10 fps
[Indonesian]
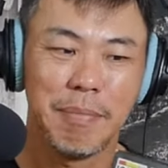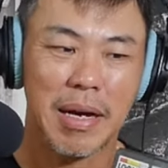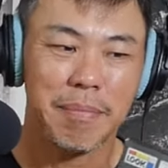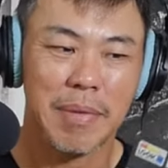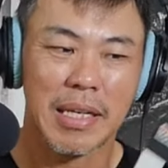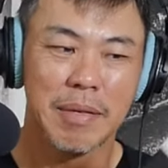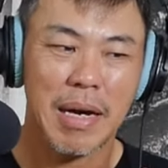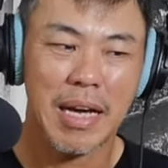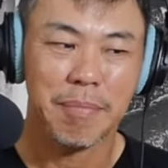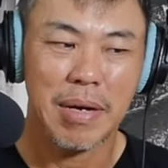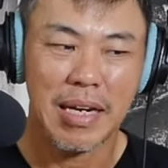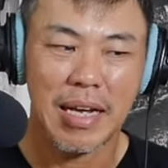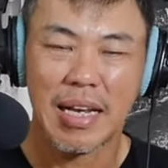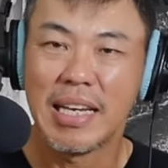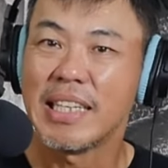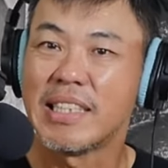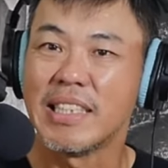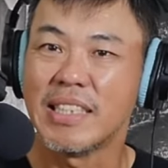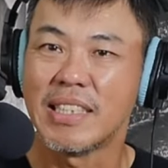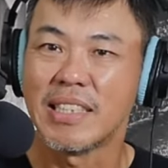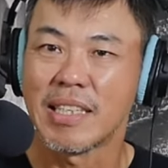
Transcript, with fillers: bagi para ladies,